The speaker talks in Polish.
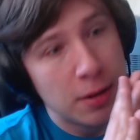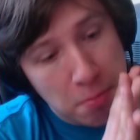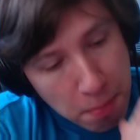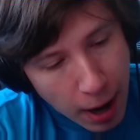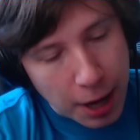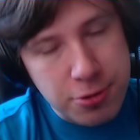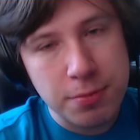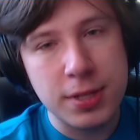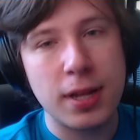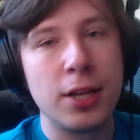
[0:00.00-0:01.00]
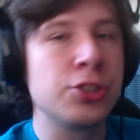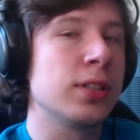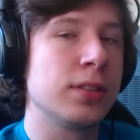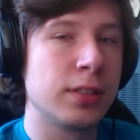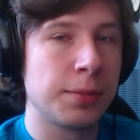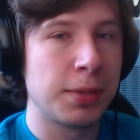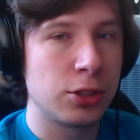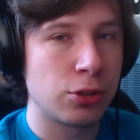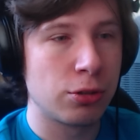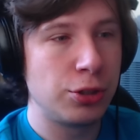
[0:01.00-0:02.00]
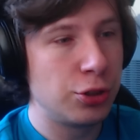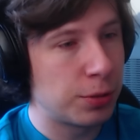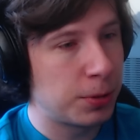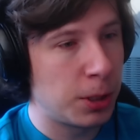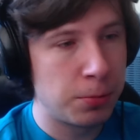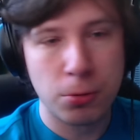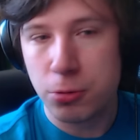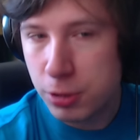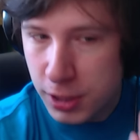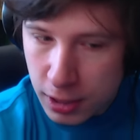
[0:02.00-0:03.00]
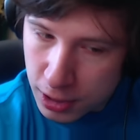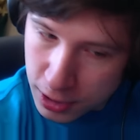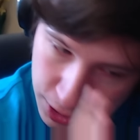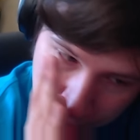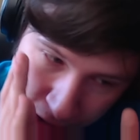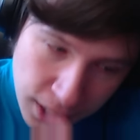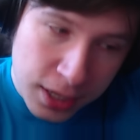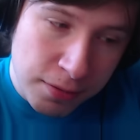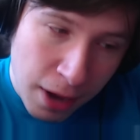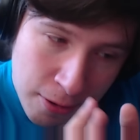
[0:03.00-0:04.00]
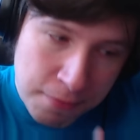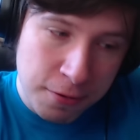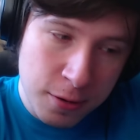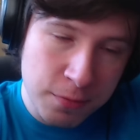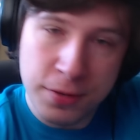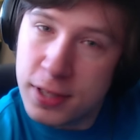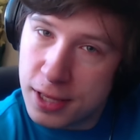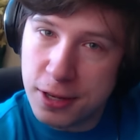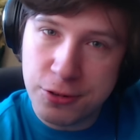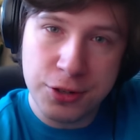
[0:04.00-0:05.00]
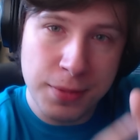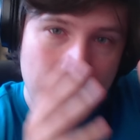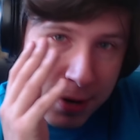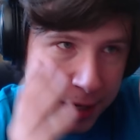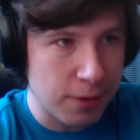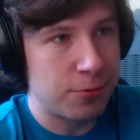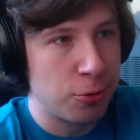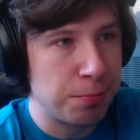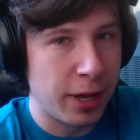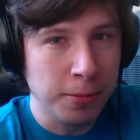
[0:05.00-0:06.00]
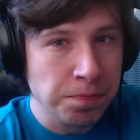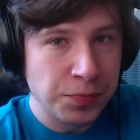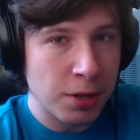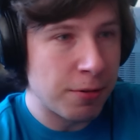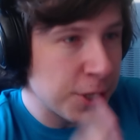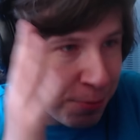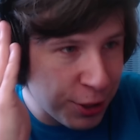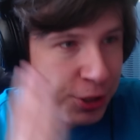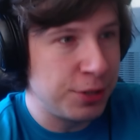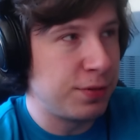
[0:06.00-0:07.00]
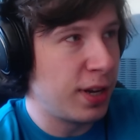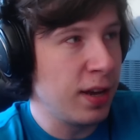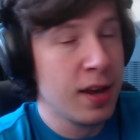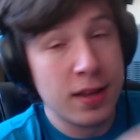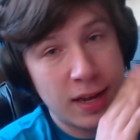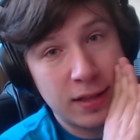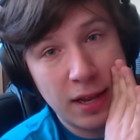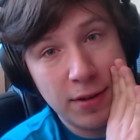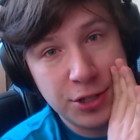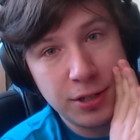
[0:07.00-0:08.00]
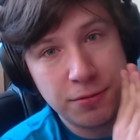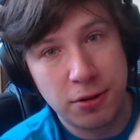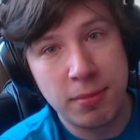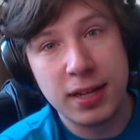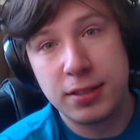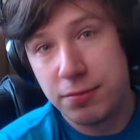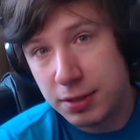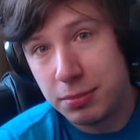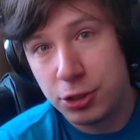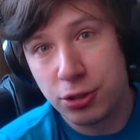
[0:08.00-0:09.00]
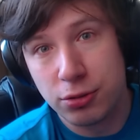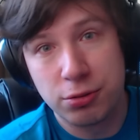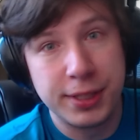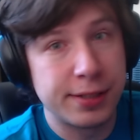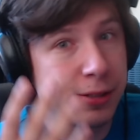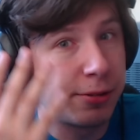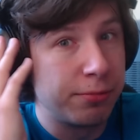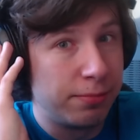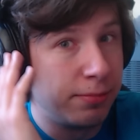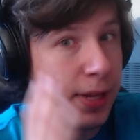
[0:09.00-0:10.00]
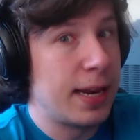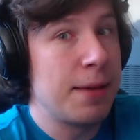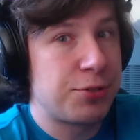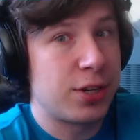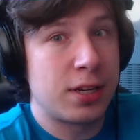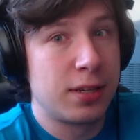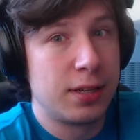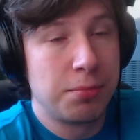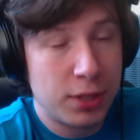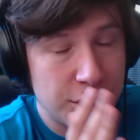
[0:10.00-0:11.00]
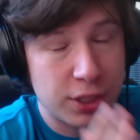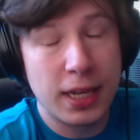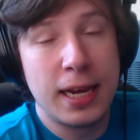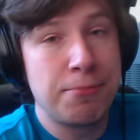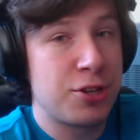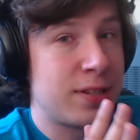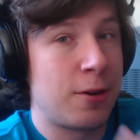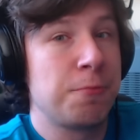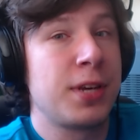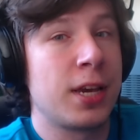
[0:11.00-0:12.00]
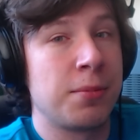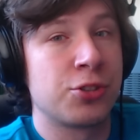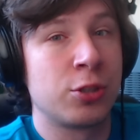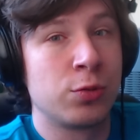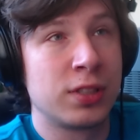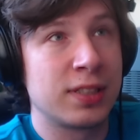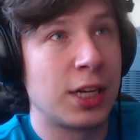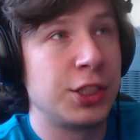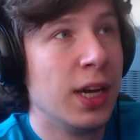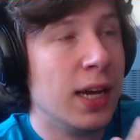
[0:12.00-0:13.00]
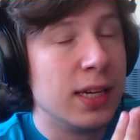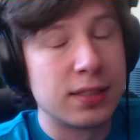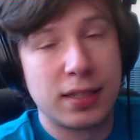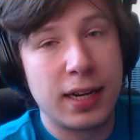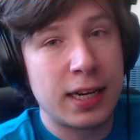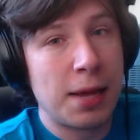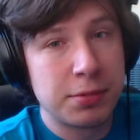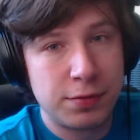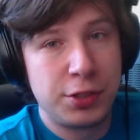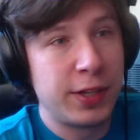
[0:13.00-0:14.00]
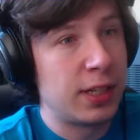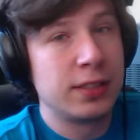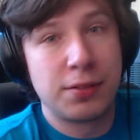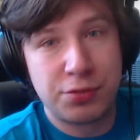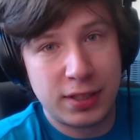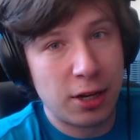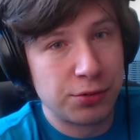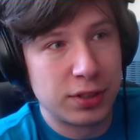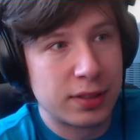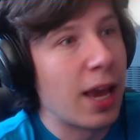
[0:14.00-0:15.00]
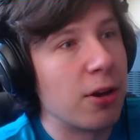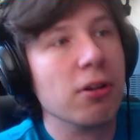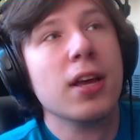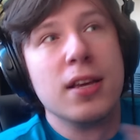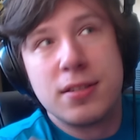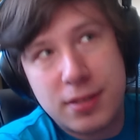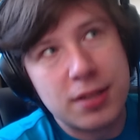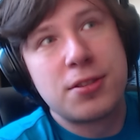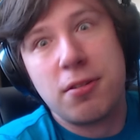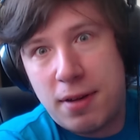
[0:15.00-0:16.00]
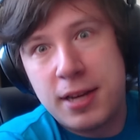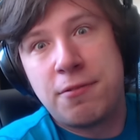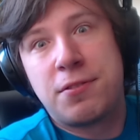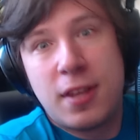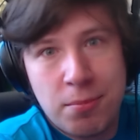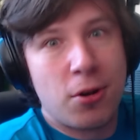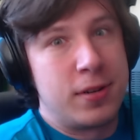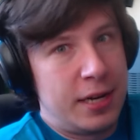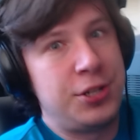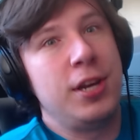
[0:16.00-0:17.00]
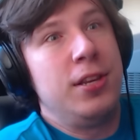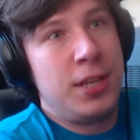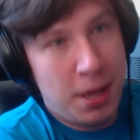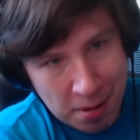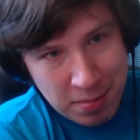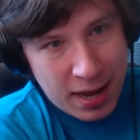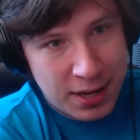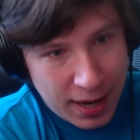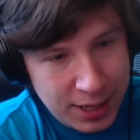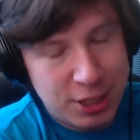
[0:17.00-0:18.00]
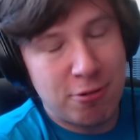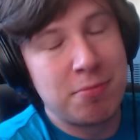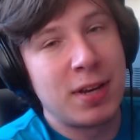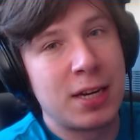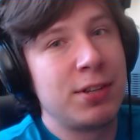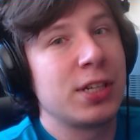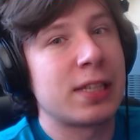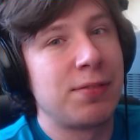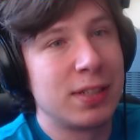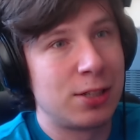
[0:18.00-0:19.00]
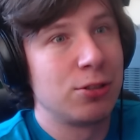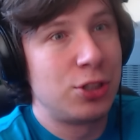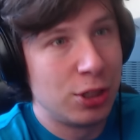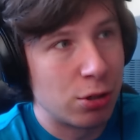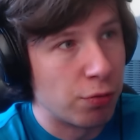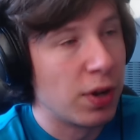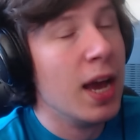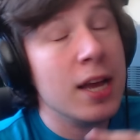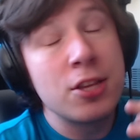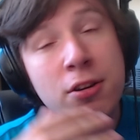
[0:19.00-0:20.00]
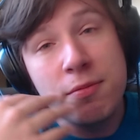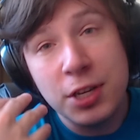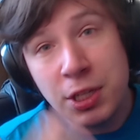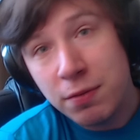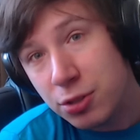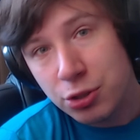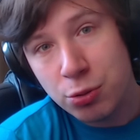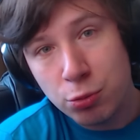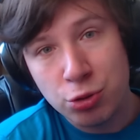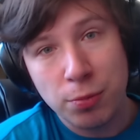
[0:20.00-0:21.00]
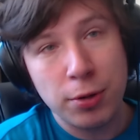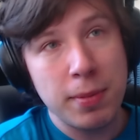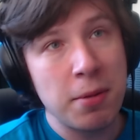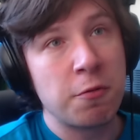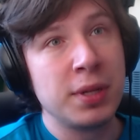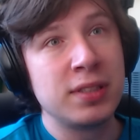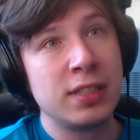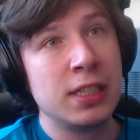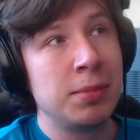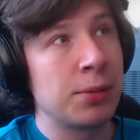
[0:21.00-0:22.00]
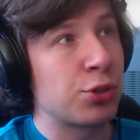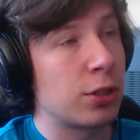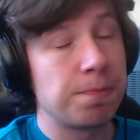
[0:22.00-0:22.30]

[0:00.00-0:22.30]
Bardzo mi zależy na systematyczności, żeby nie było to. Nie, nie, nie nagrywałem filmów nie dlatego, że miałem lenia w dupie, wręcz przeciwnie, tak dla waszej informacji, w tym miesiącu jest, są najlepsze, bodajże najlepsze zarobki, jakie można uzyskać z reklam, z wyświetleń, ze tego wszystkiego. Zdecydowanie w tym okresie nie mam lenia i chciałem nagrywać jak najwięcej odcinków. Tylko właśnie wyskoczyło dużo problemów, między innymi na przykład